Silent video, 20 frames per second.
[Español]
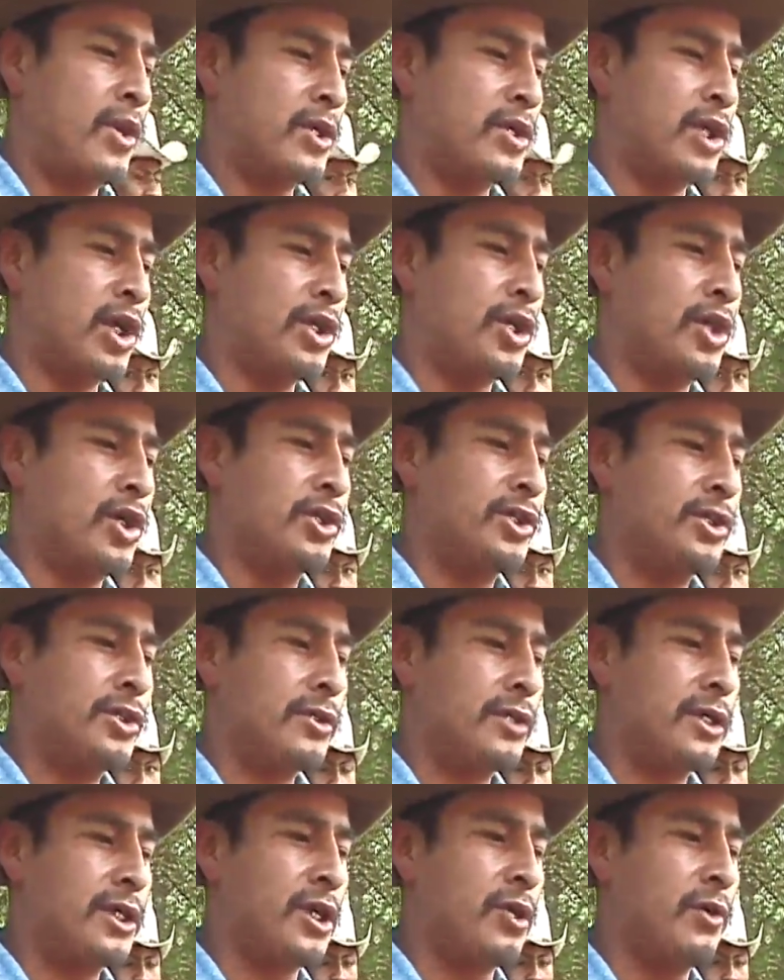Nosotros,
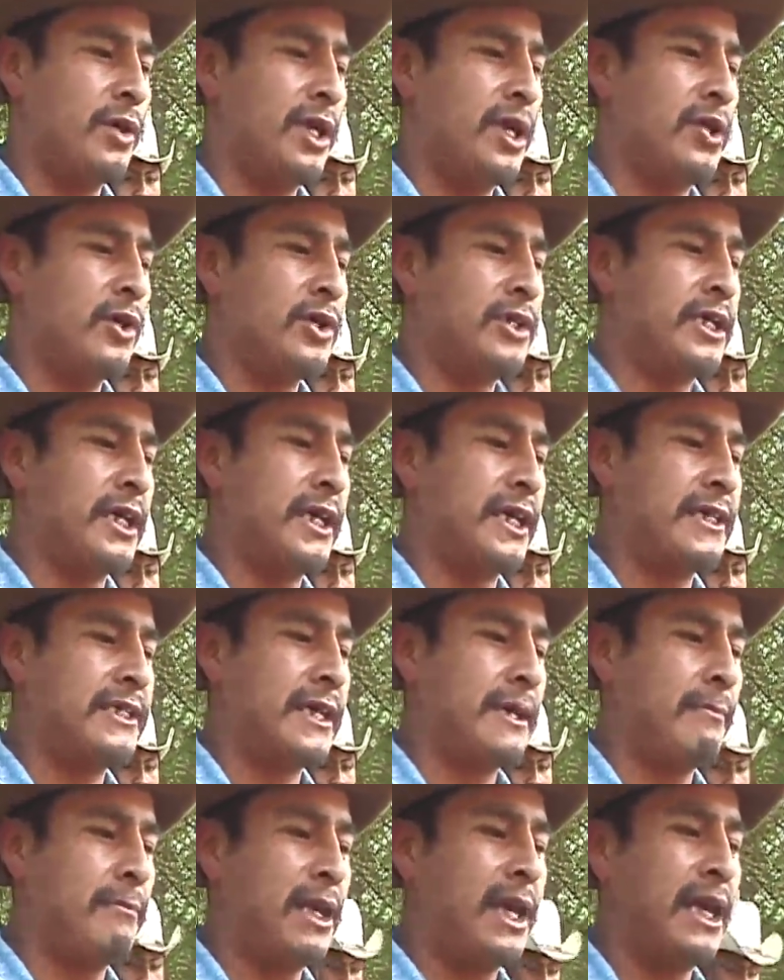reunidos en
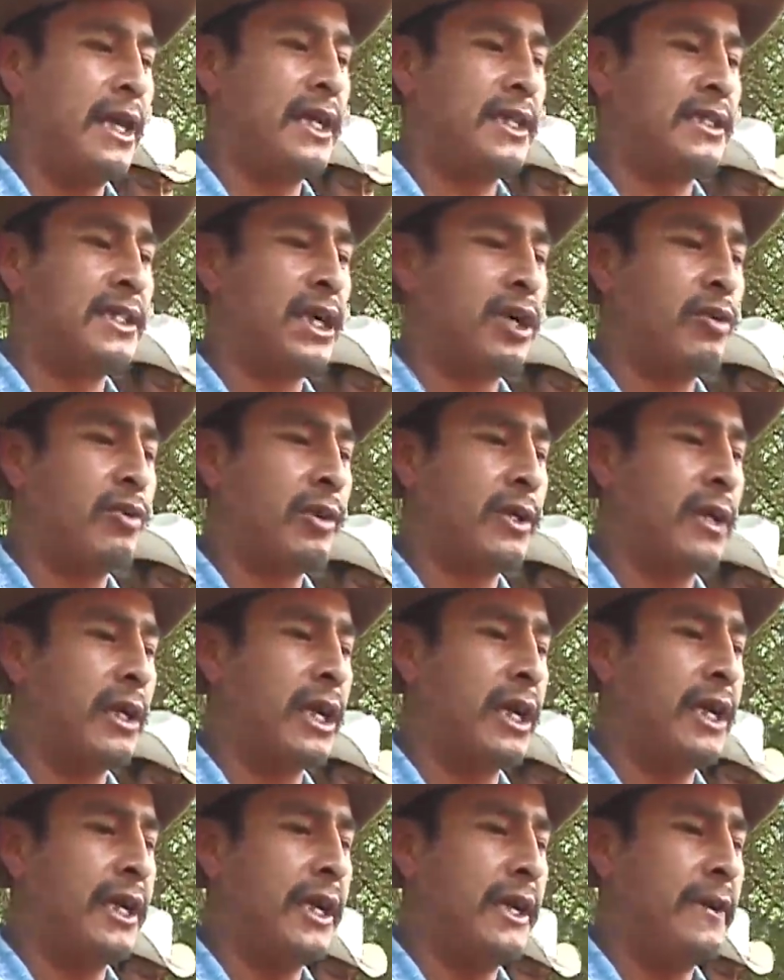asamblea
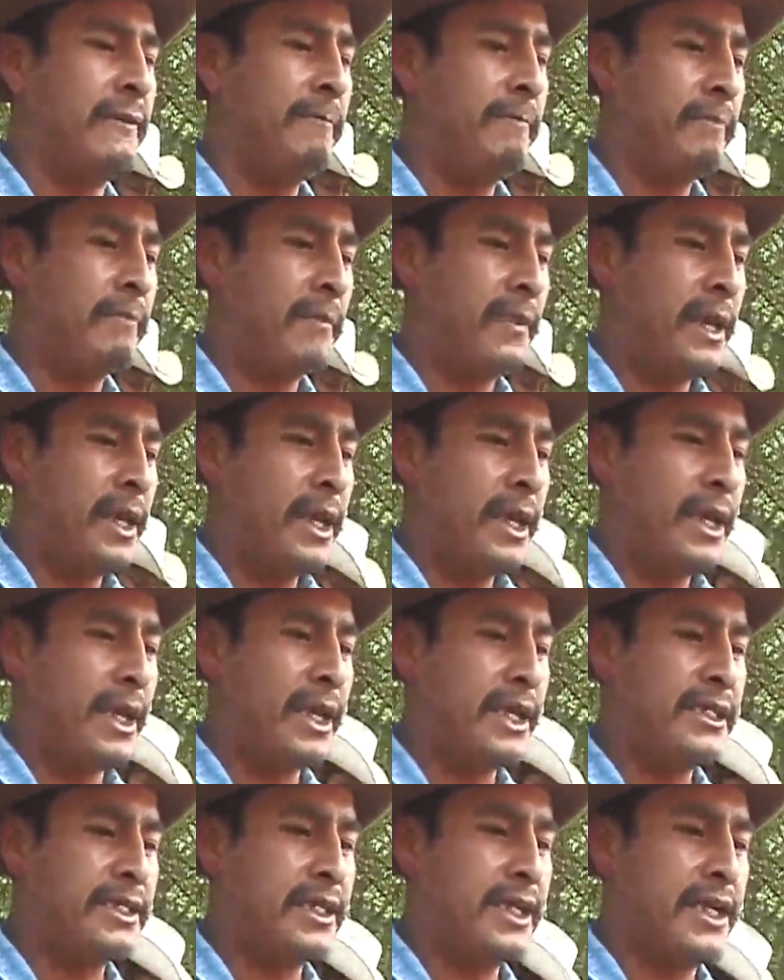extraordinaria,
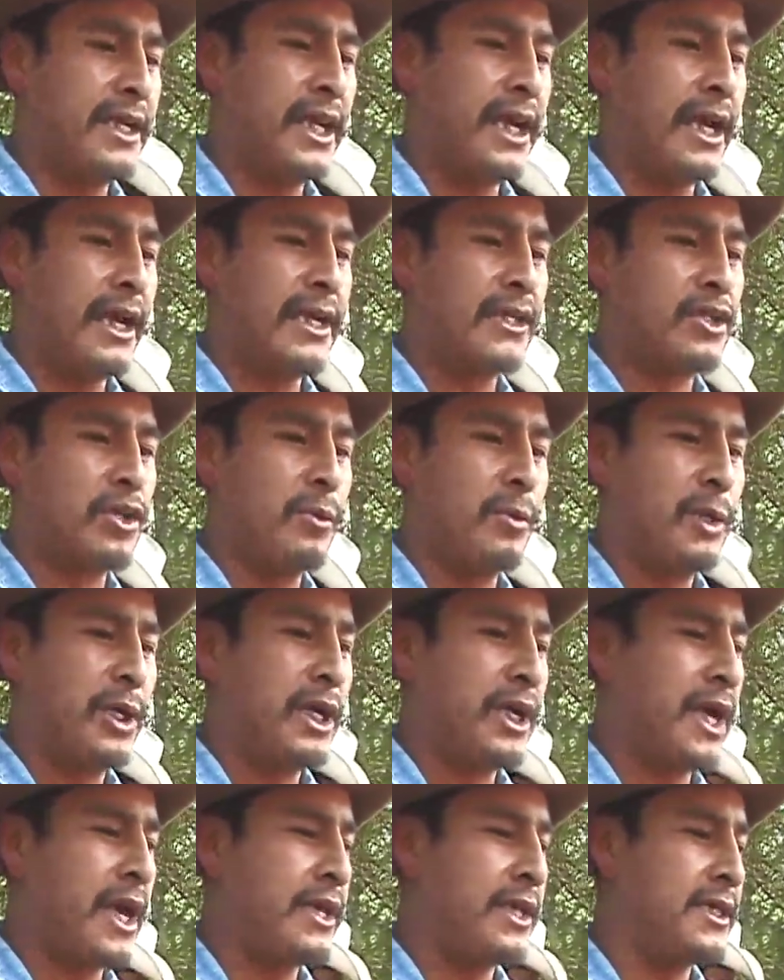en este día las
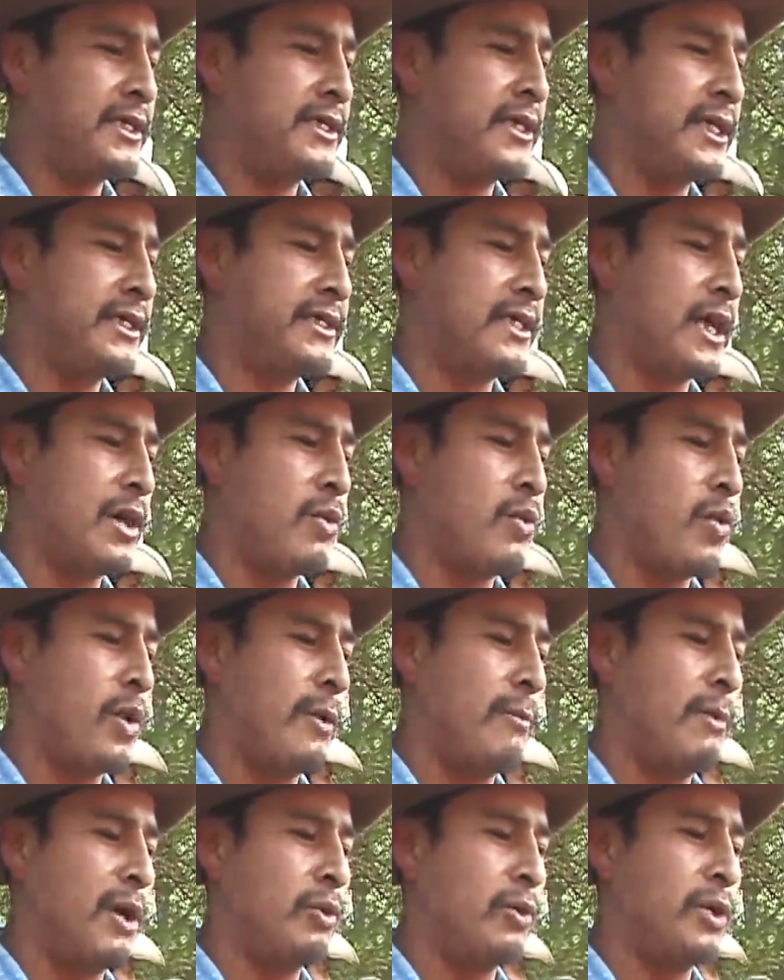comunidades de San
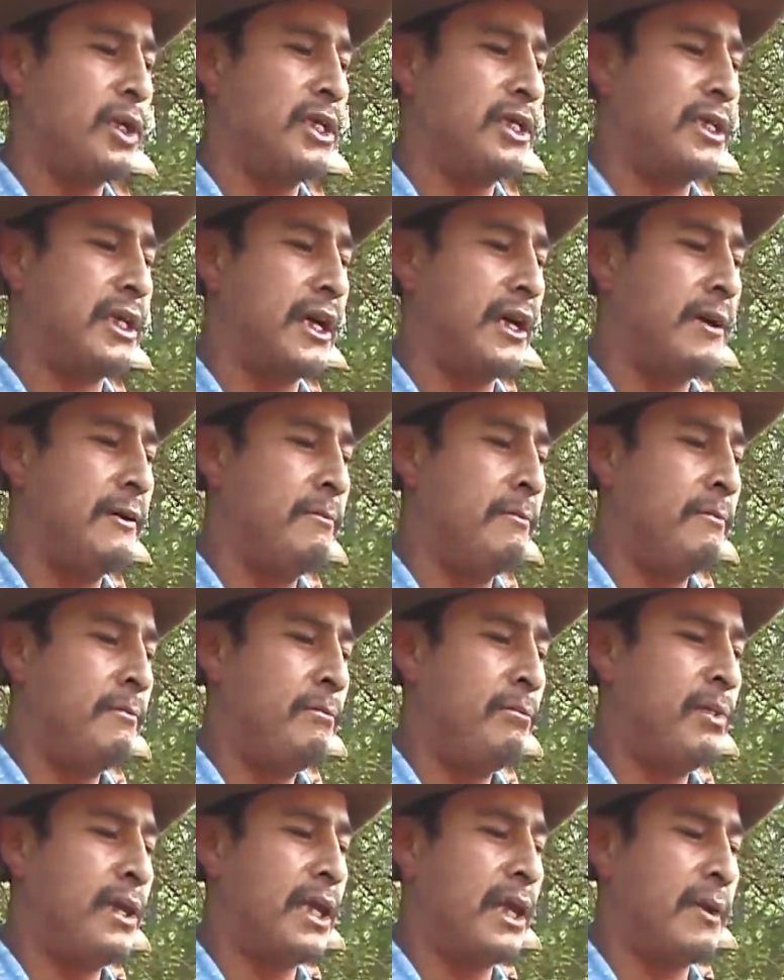Juan Bautista,
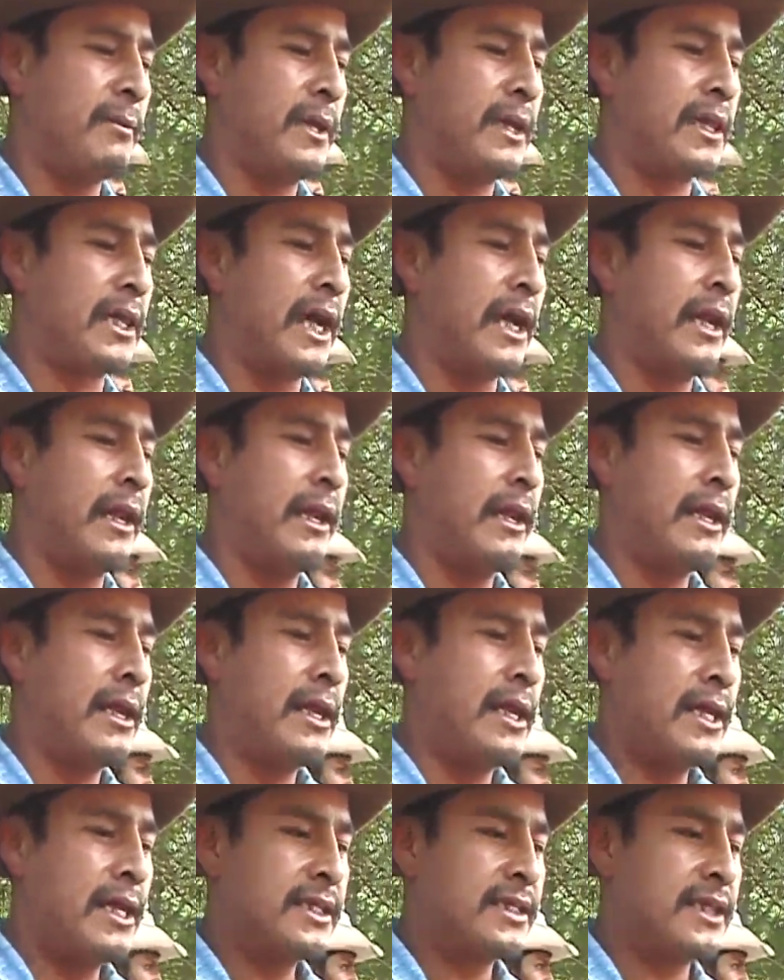Pinabetal,
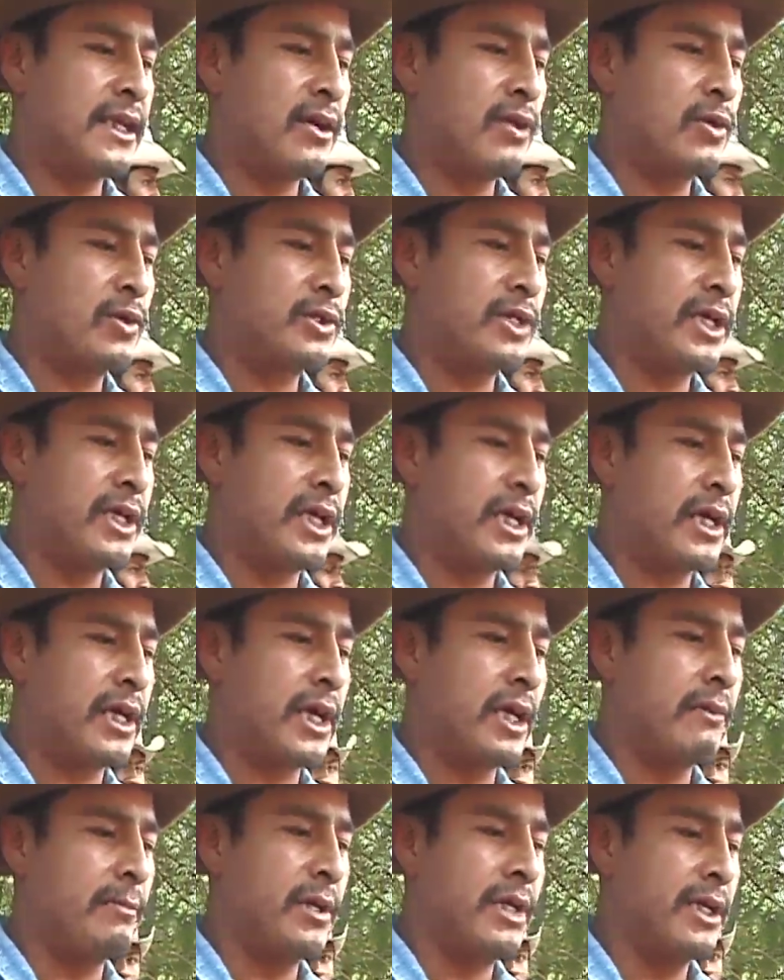San José del
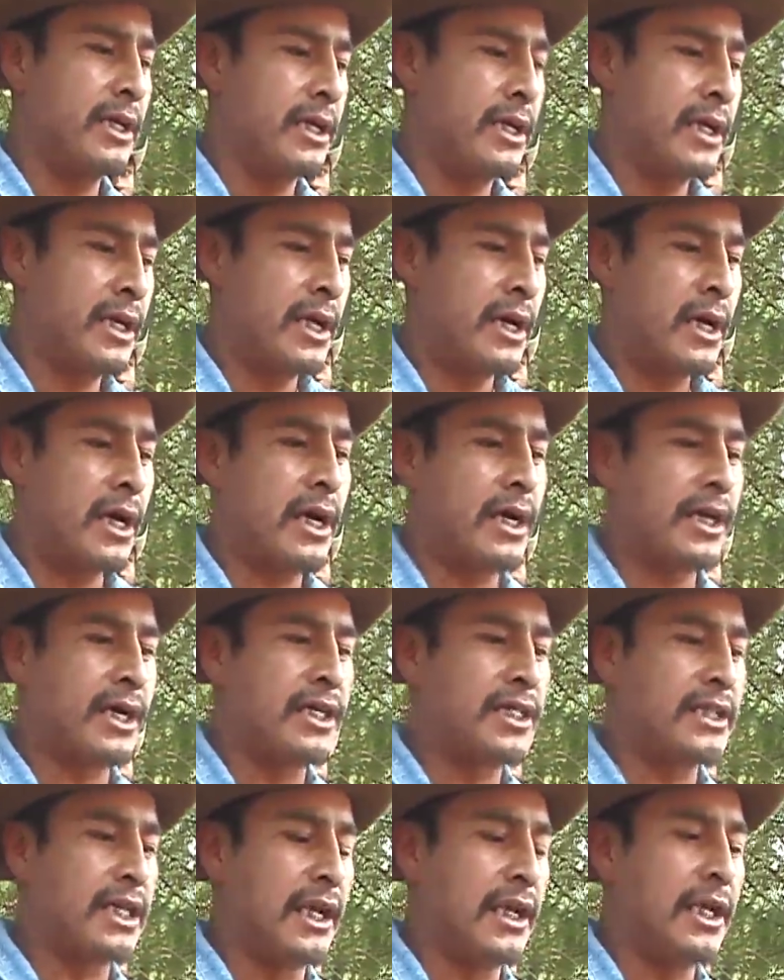Carmen,
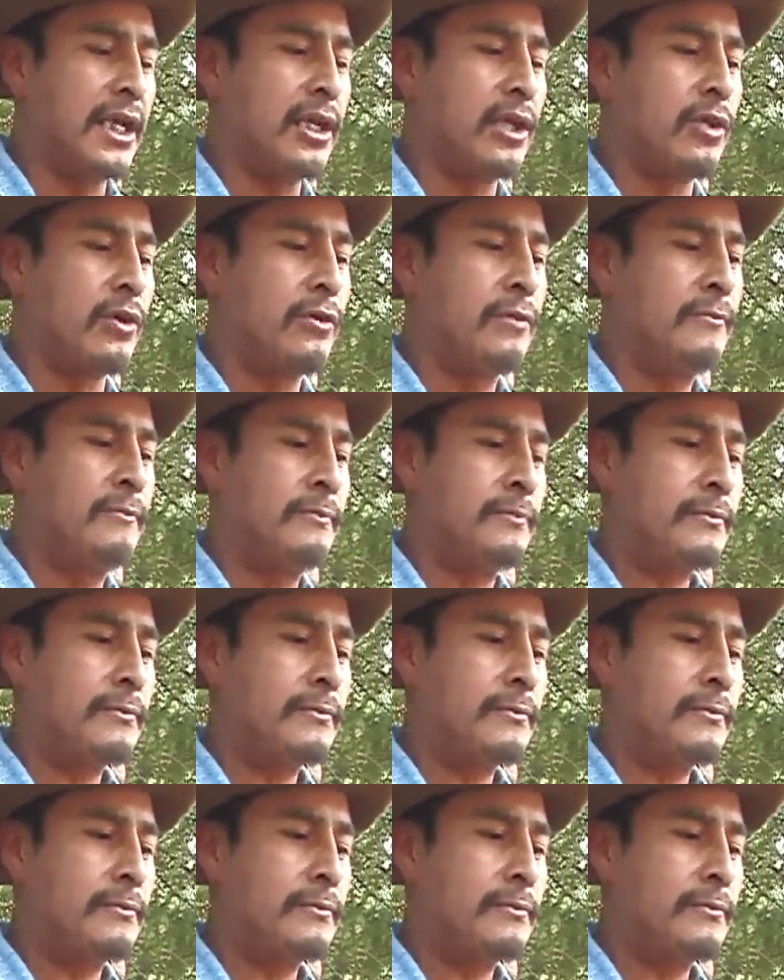Carrizalito,